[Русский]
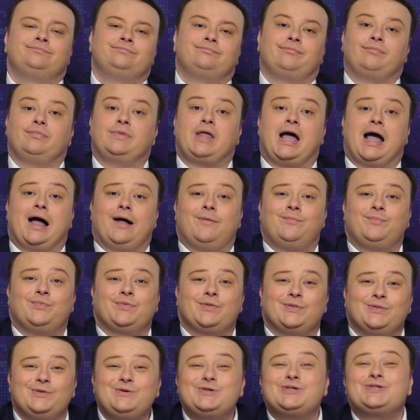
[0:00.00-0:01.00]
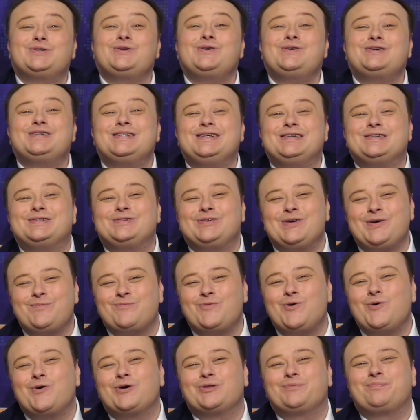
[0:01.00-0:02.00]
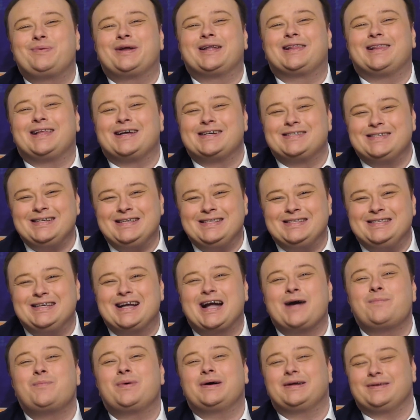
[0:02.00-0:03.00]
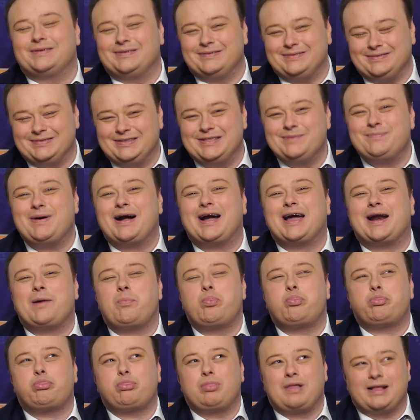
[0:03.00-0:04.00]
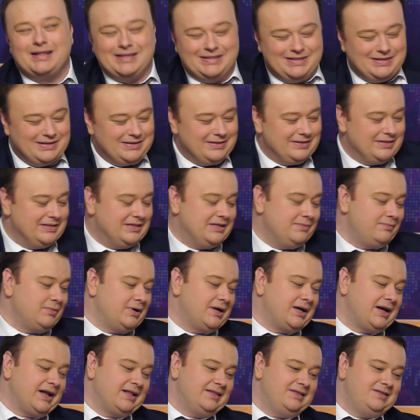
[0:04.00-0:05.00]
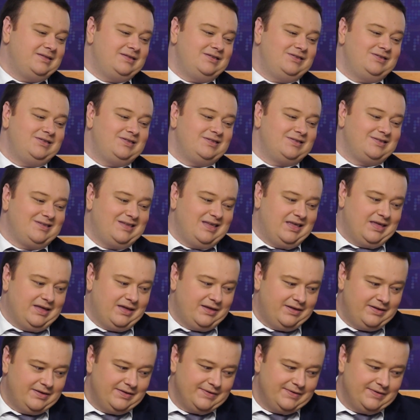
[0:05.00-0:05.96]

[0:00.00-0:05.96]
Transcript: Да, ну что же еще могут предложить декомо... демокра... демократические?